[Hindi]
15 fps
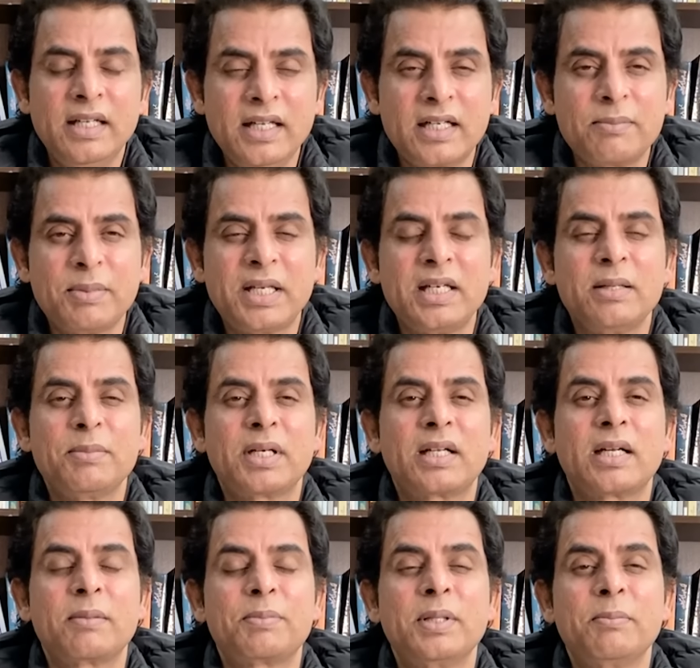एक महीने में
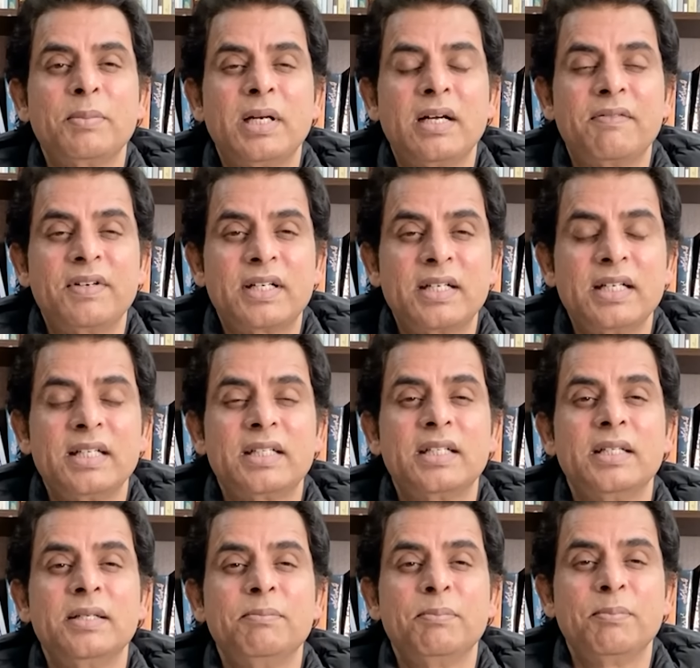अगर आपने मिलावट नहीं
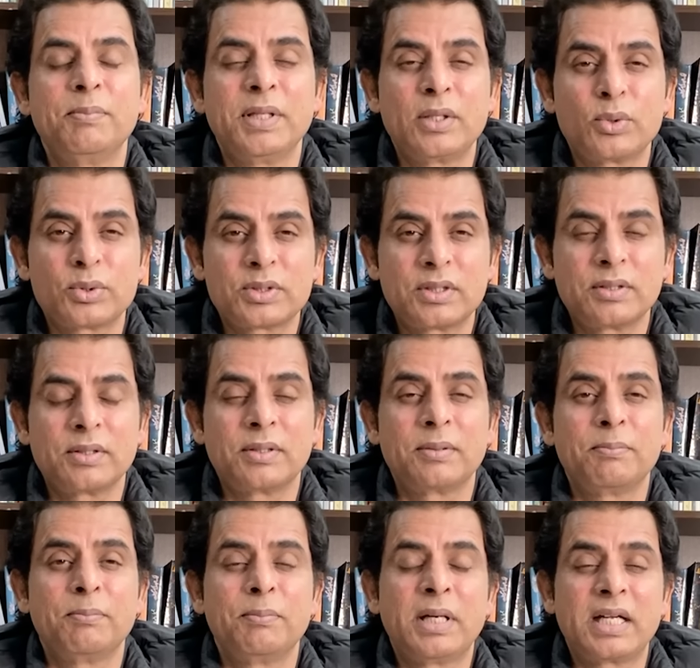की बेरोज
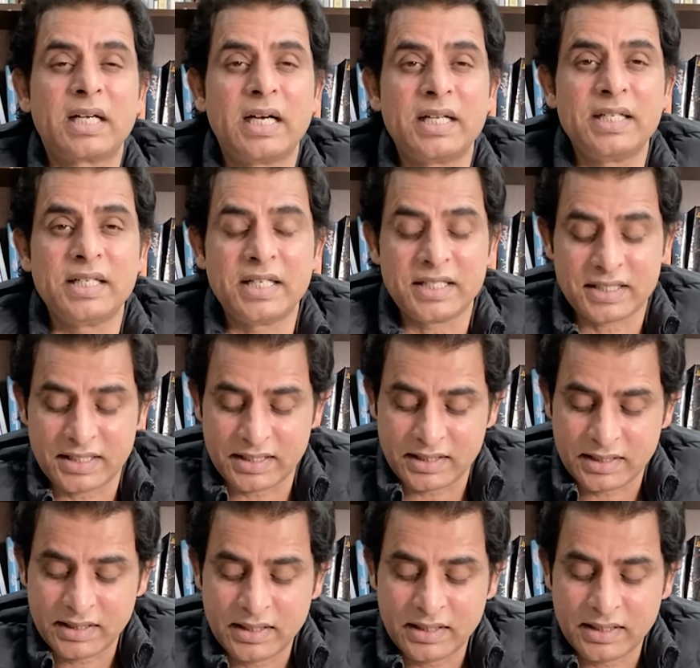महंगाई नहीं की